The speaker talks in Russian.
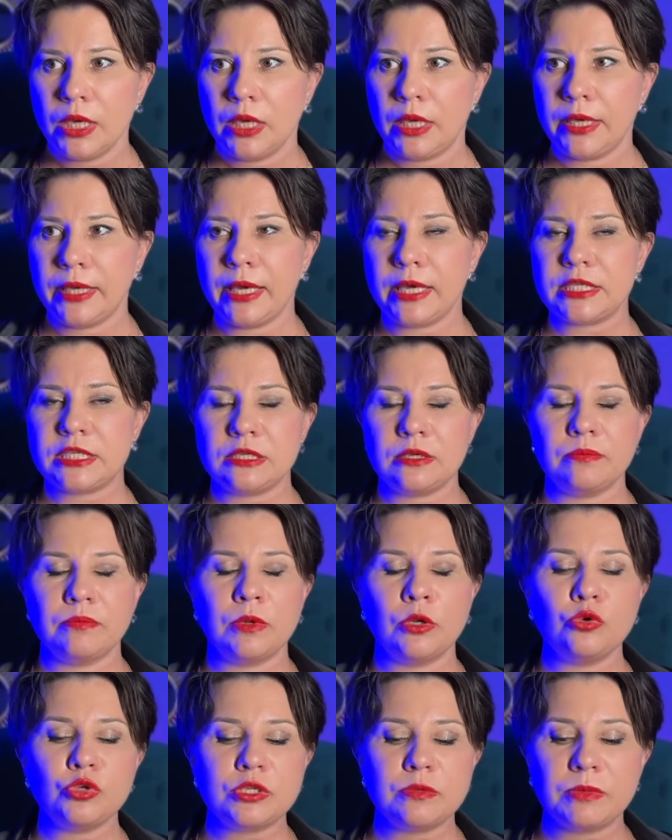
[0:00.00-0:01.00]
И я этим
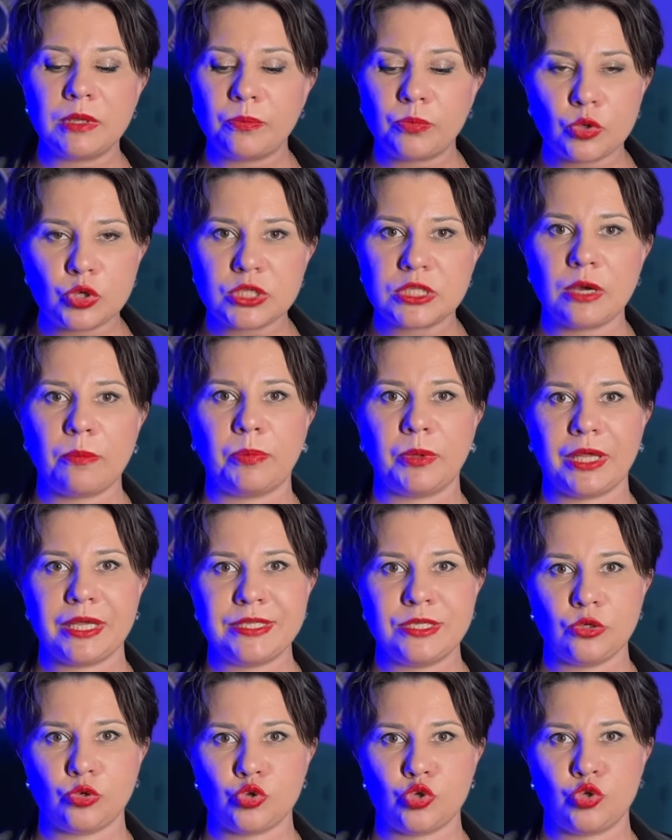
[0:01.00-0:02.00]
людям не просто
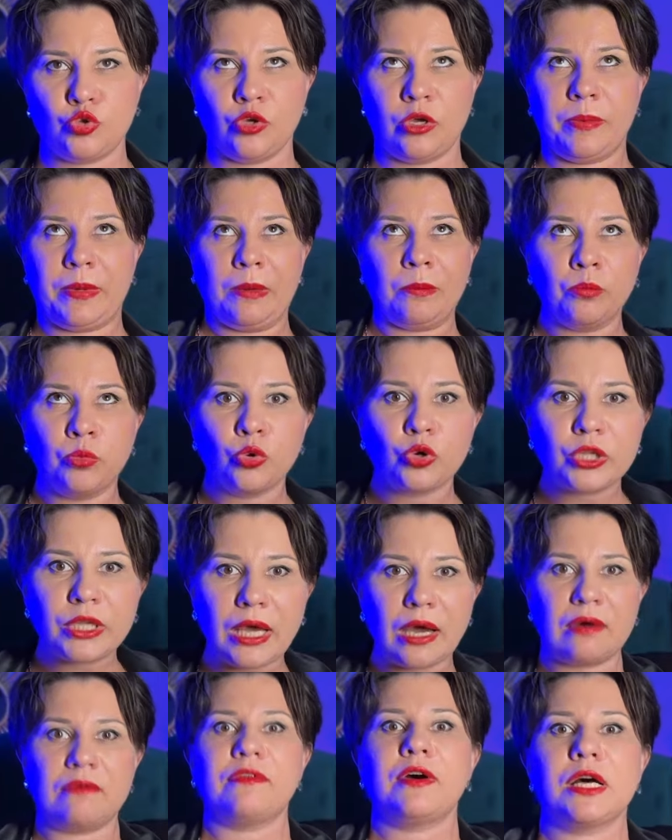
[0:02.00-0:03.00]
аплодирую стоя, прям бурные
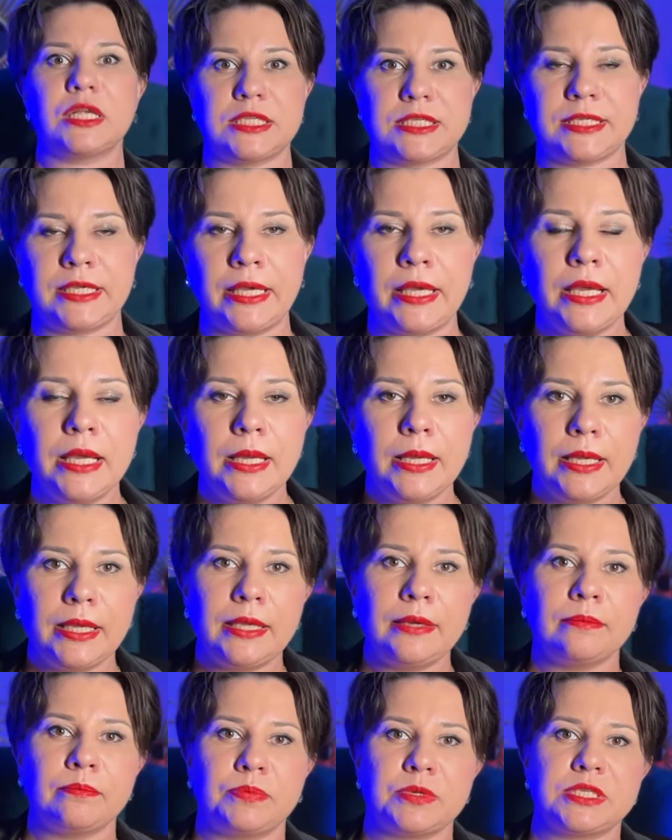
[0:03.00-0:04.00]
овации
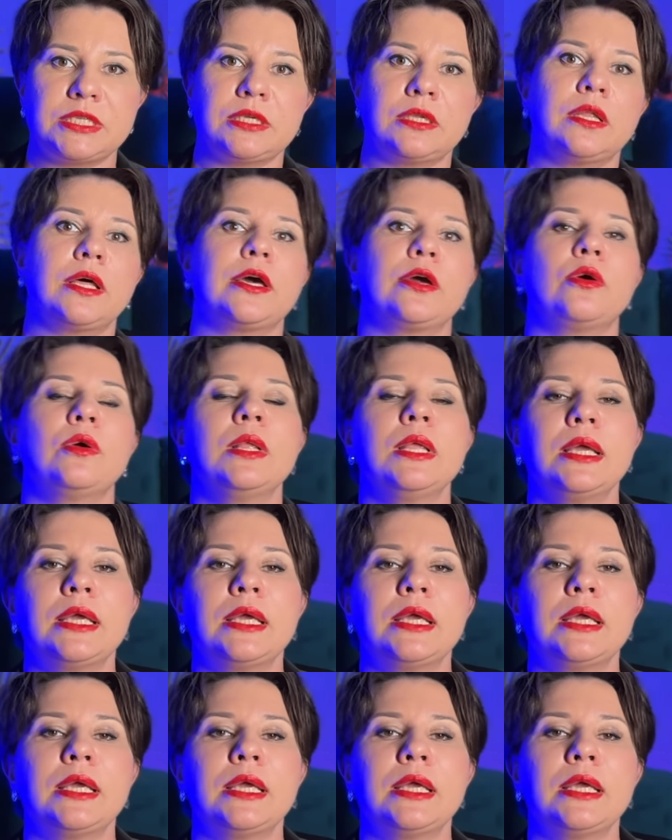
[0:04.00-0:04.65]
им посылаю.